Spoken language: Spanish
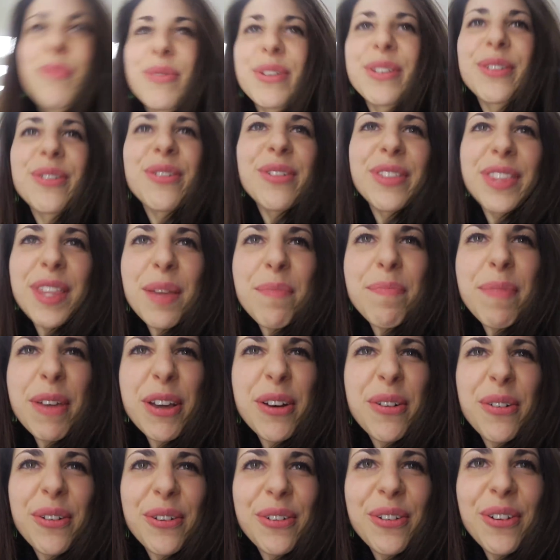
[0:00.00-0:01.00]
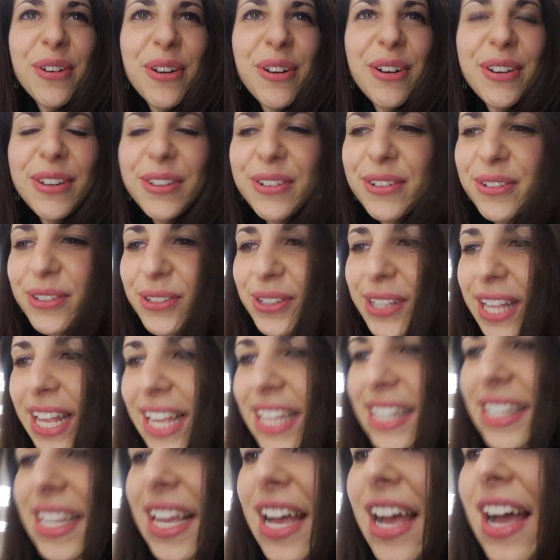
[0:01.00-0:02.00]
Pues lo típico, ¿no? Y
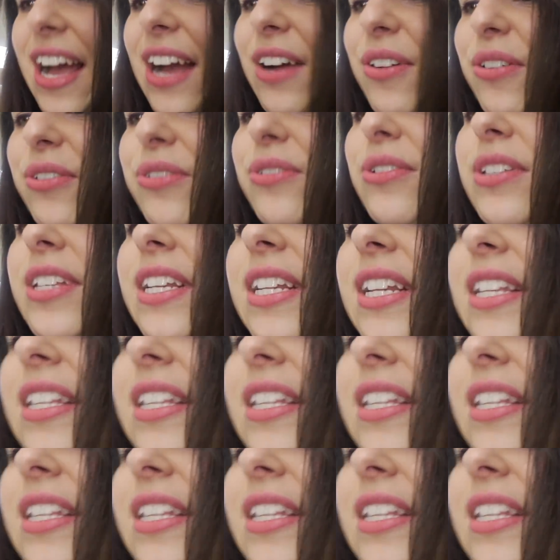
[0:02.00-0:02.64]
ustedes ya conocen